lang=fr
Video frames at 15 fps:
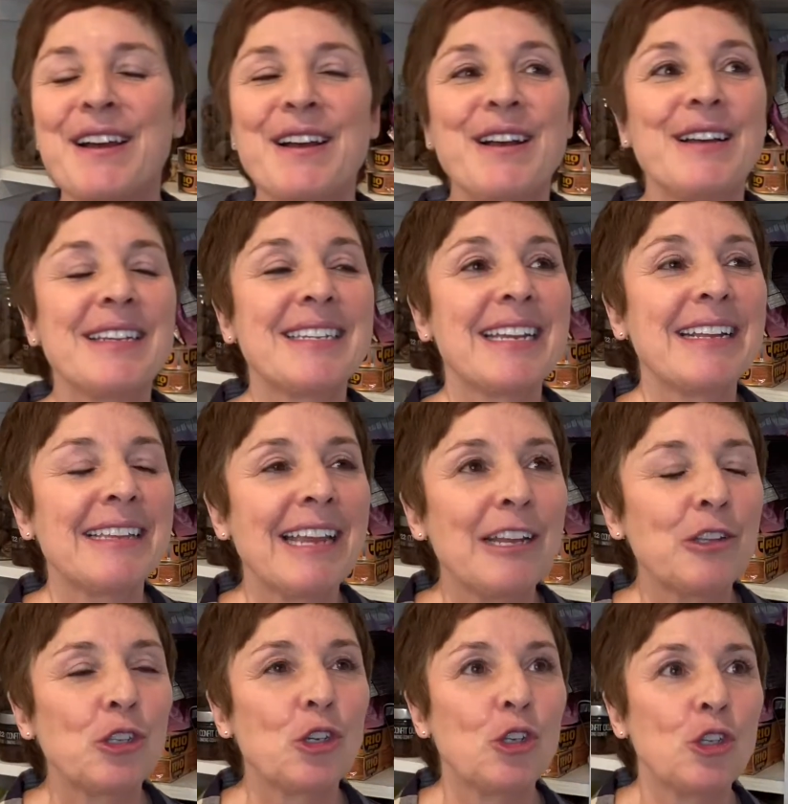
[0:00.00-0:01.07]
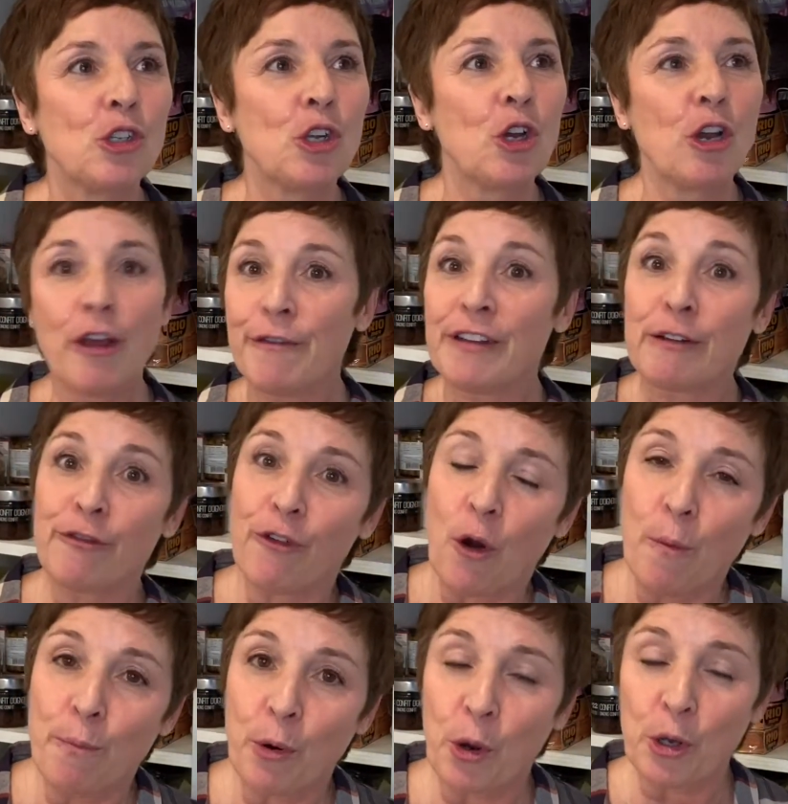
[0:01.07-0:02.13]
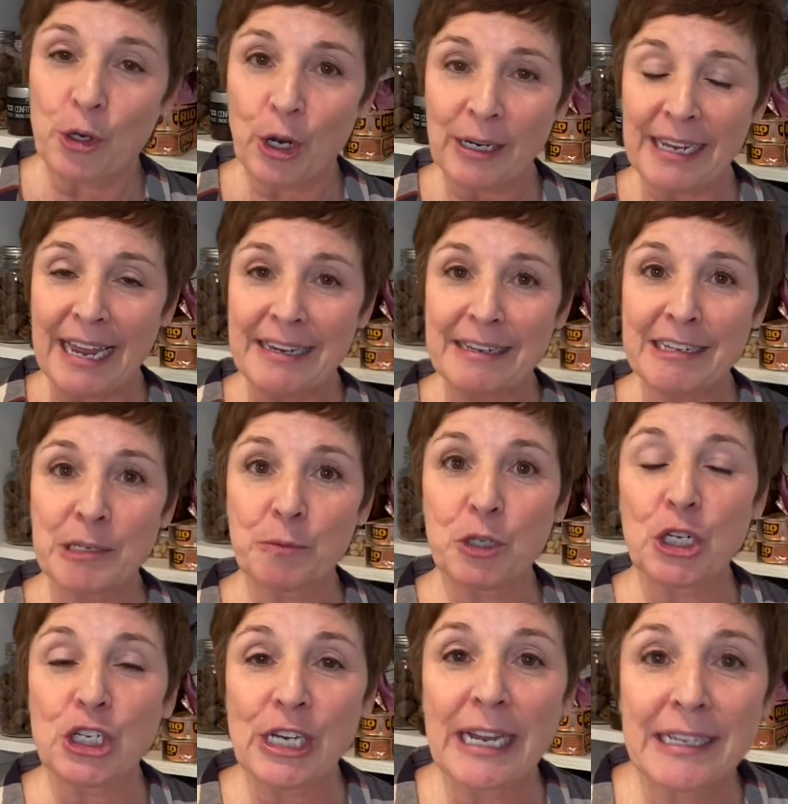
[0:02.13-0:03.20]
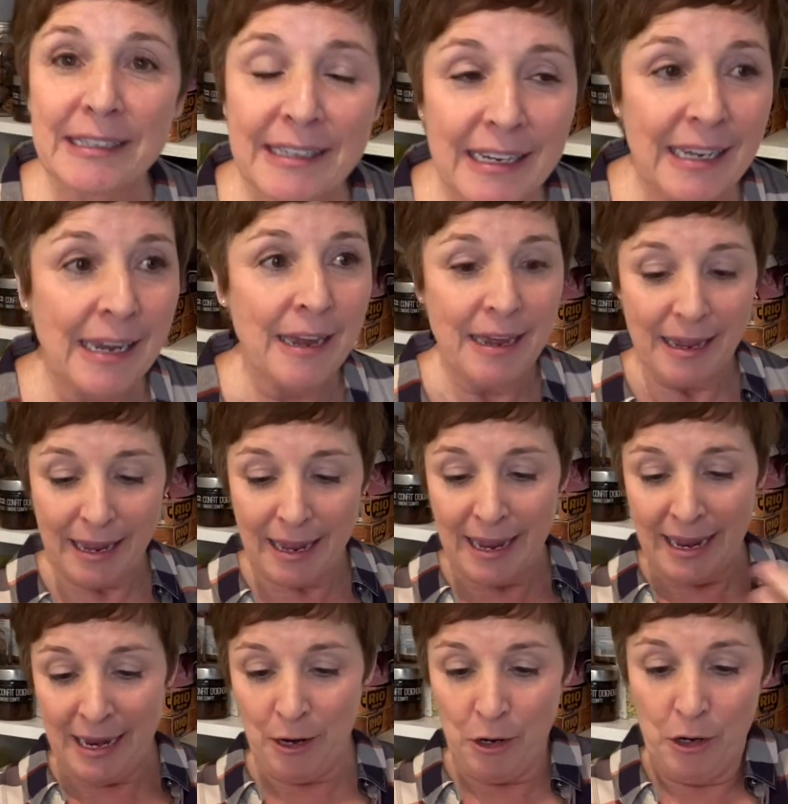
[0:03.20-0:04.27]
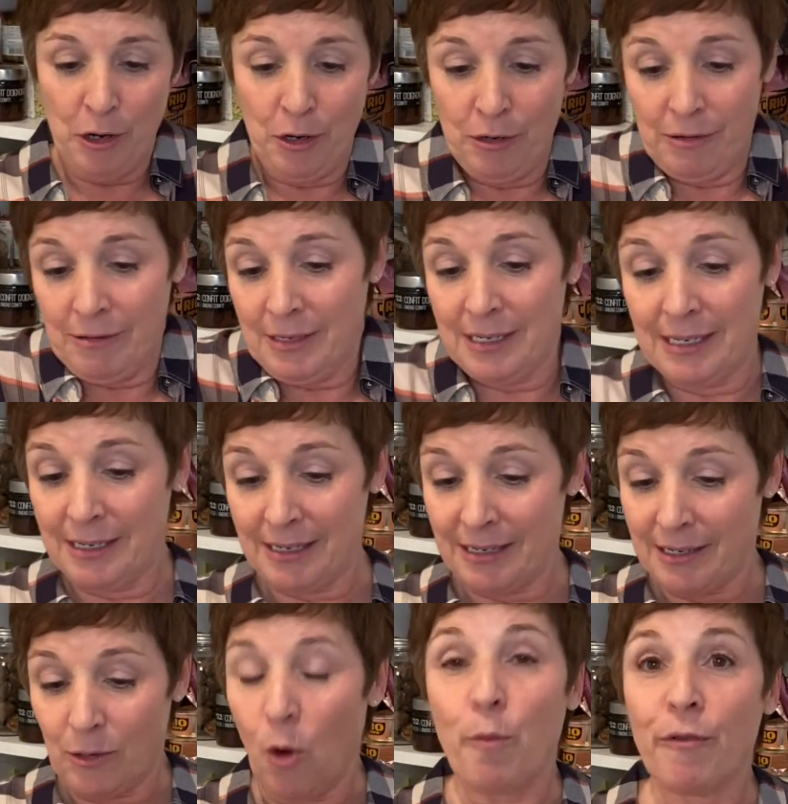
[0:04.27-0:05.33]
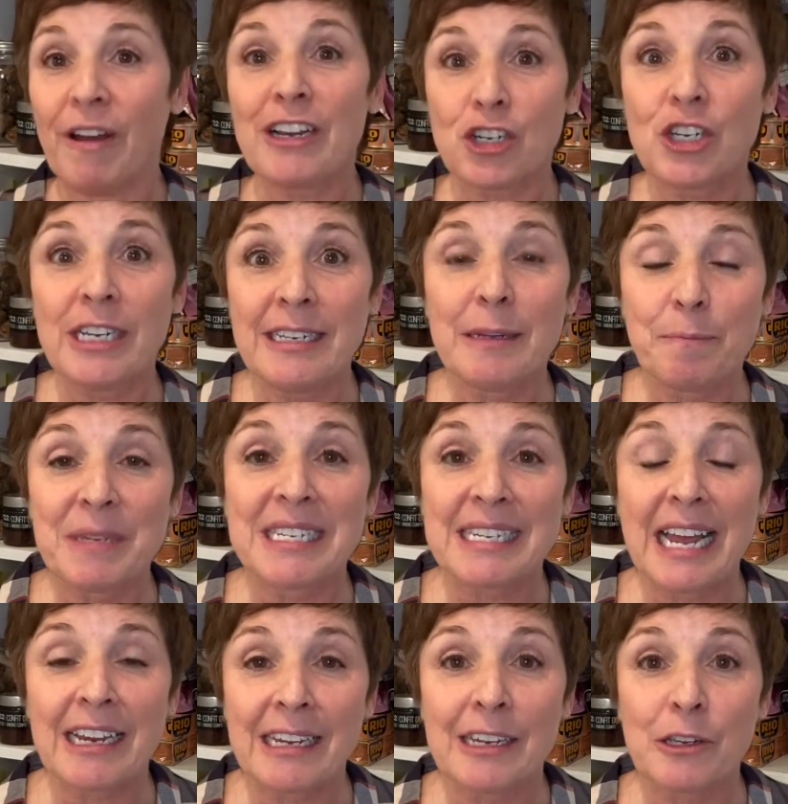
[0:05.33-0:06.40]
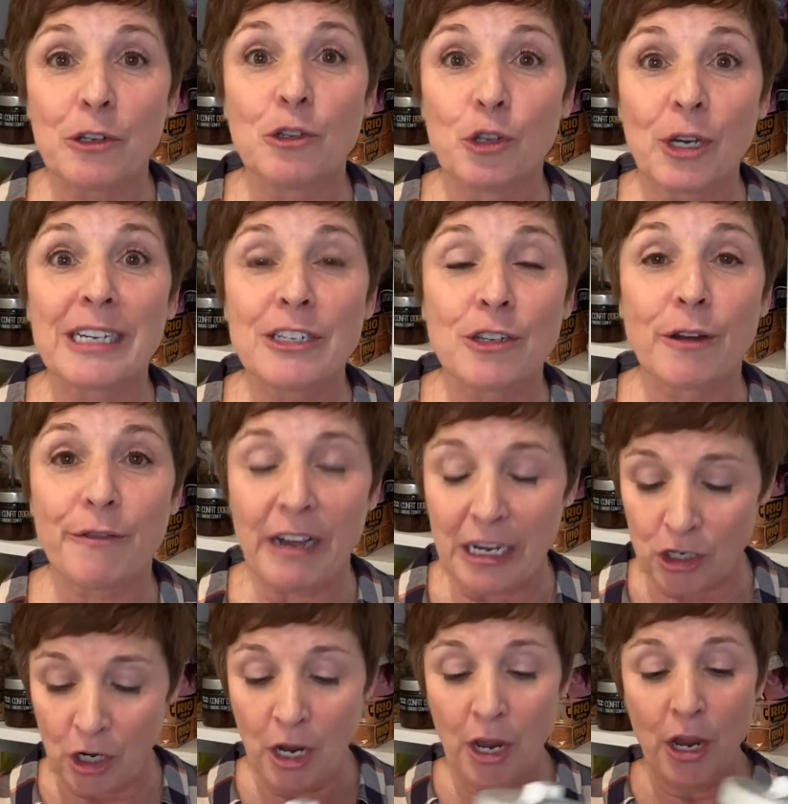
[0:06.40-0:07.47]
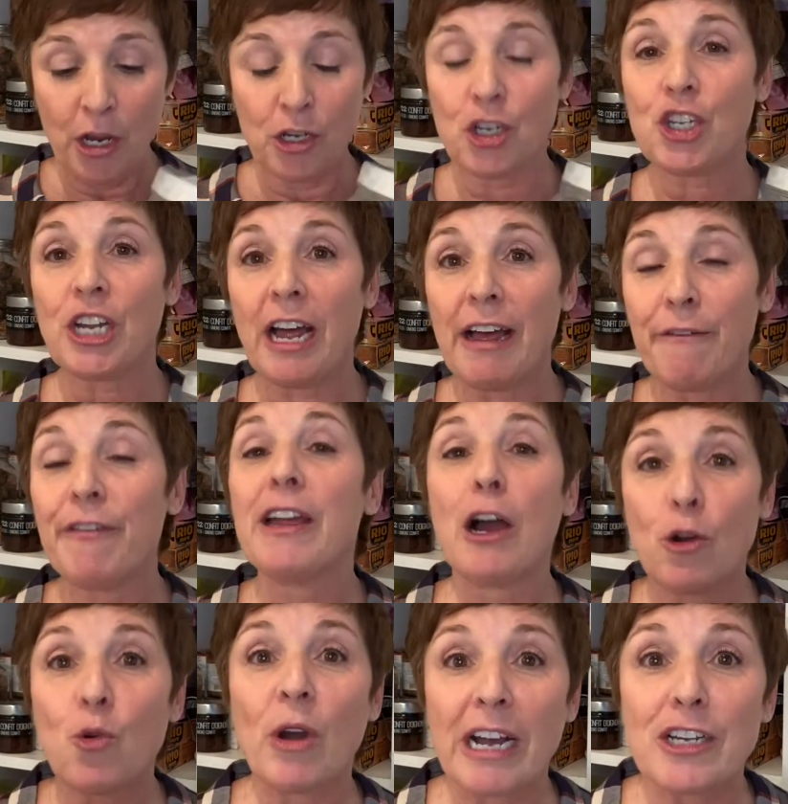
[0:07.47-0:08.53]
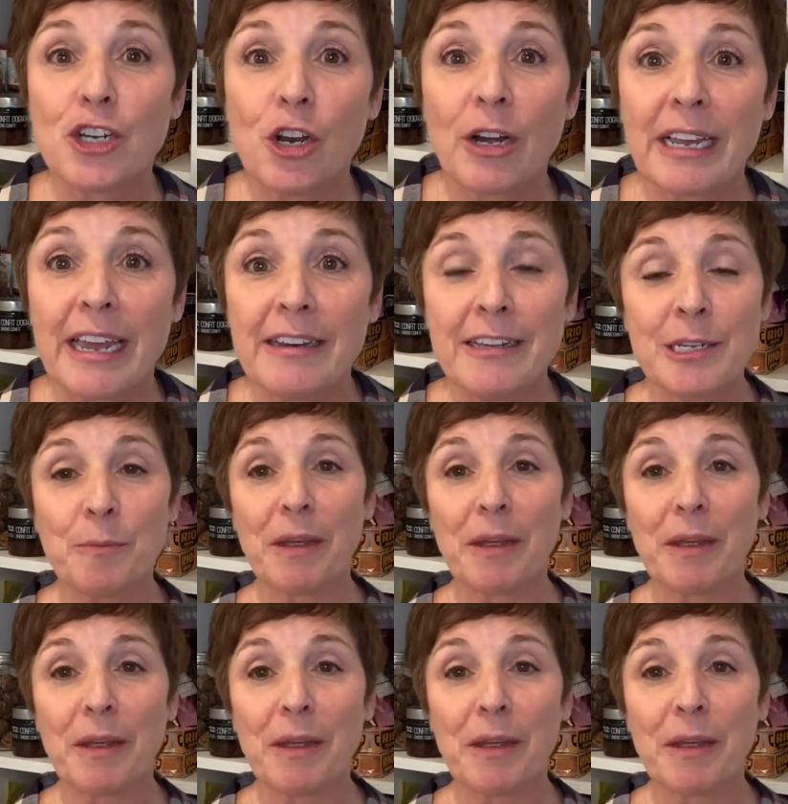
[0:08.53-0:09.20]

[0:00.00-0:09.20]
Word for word: C'était une levée de fonds pour un organisme de charité et euh, on pouvait acheter des petits sacs de riz sauvage. J'avais encouragé l'organisme